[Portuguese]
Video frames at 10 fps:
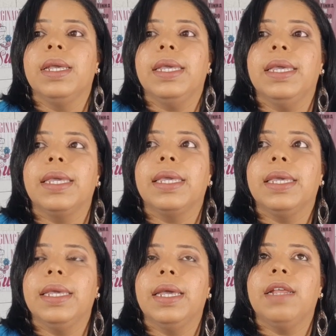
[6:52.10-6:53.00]
e
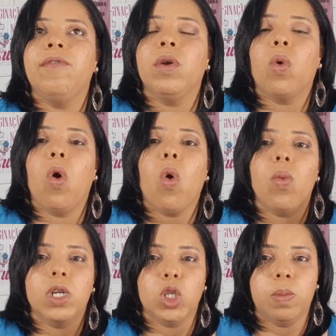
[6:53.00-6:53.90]
que ele ficou com
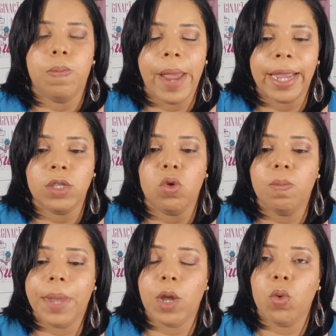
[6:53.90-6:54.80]
um aspecto
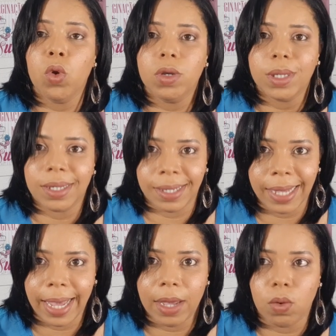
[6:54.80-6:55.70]
meio
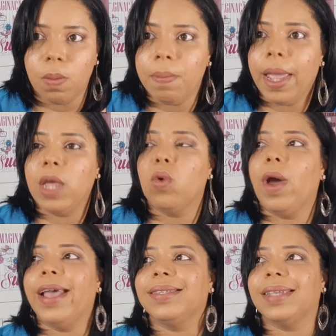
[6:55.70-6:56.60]
grosseiro, meio
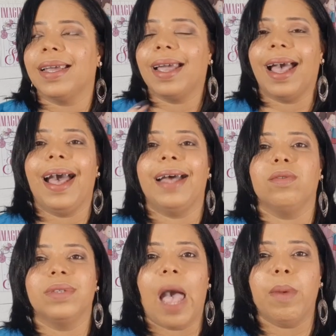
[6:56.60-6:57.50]

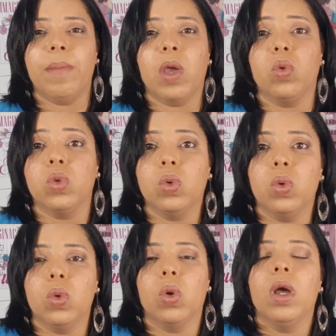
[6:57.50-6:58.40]
ressecado, sabe, meio
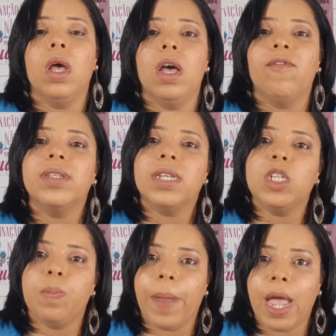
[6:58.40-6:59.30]
duro,
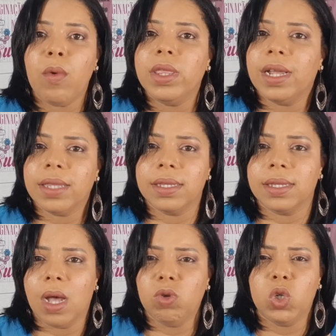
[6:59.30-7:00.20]
vocês pegam a
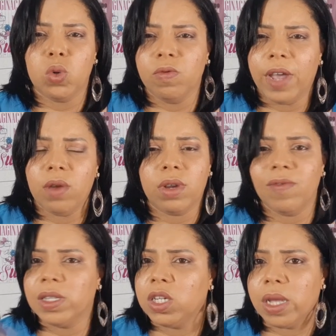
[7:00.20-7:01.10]
hidratação de chuveiro que
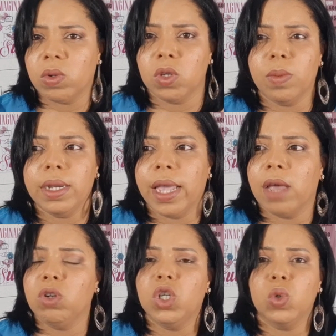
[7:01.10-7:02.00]
vocês têm no
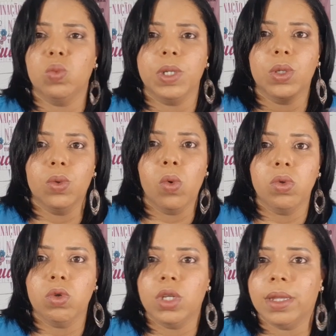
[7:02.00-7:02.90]
banheiro de um
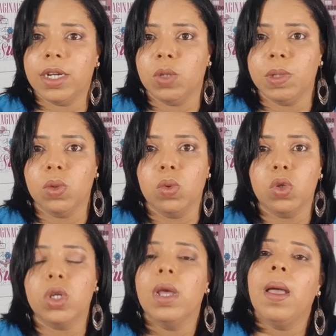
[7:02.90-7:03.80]
minuto, de três
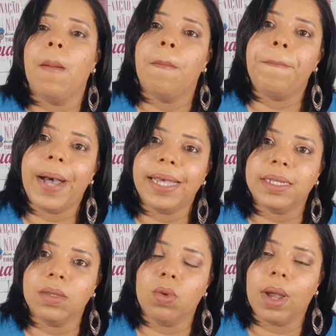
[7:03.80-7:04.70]
minutos,
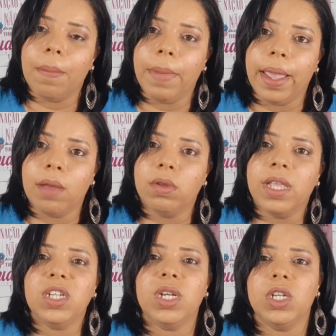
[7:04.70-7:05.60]
passa no cabelo,
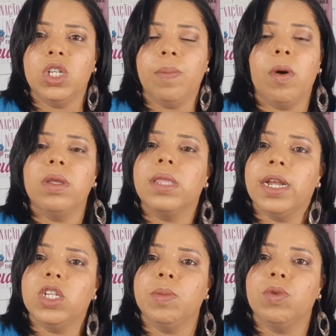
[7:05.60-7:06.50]
deixa agir por
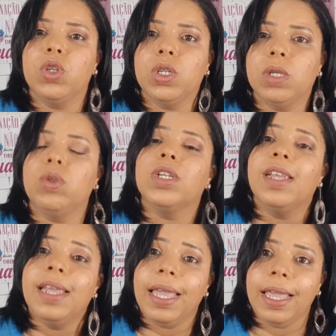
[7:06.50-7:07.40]
três minutinhos
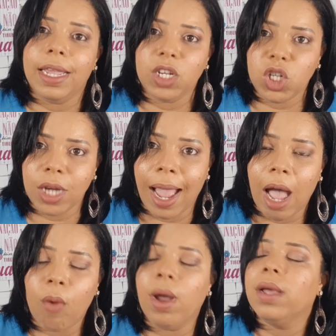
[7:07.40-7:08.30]
e
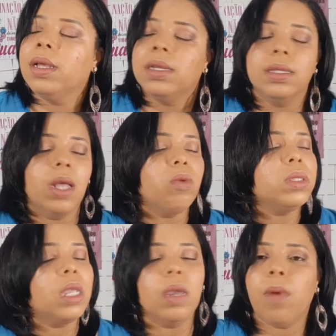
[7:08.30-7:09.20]
enxágua, não
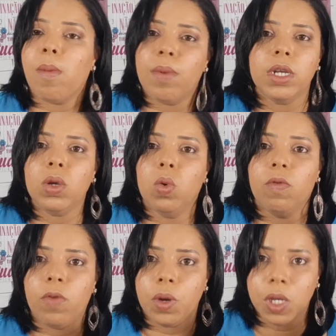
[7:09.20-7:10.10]
tem problema nenhum.
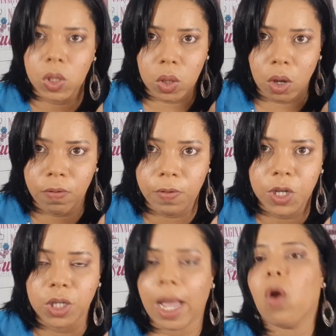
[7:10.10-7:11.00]
Foi isso que eu
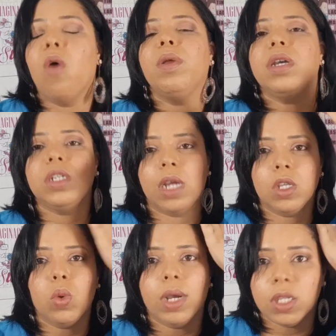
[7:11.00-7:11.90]
fiz, tá? Como eu deixei
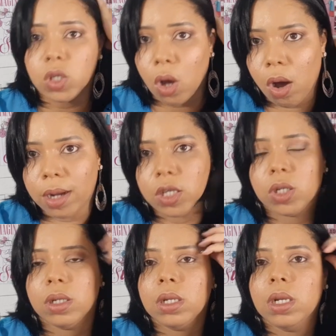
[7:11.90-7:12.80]
duas
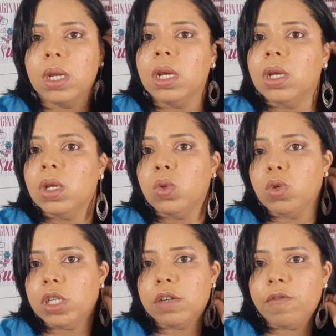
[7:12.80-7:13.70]
horas,
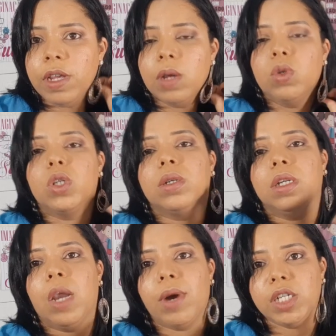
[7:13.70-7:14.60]
nos fios,
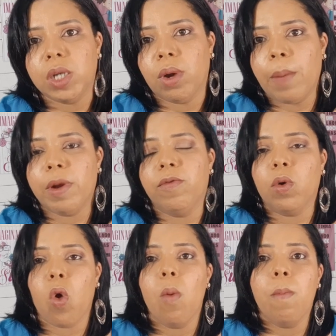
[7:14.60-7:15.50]
eu achei o cabelo
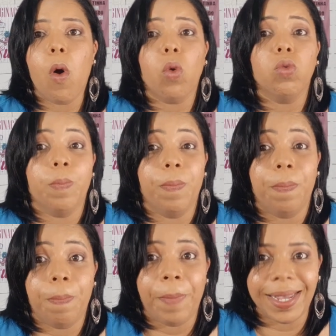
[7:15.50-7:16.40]
ficou um pouco
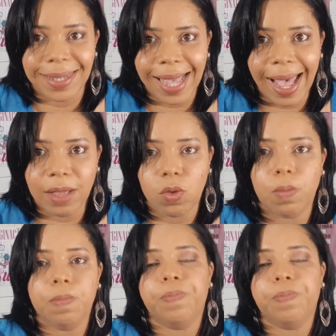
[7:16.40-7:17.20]
pesado.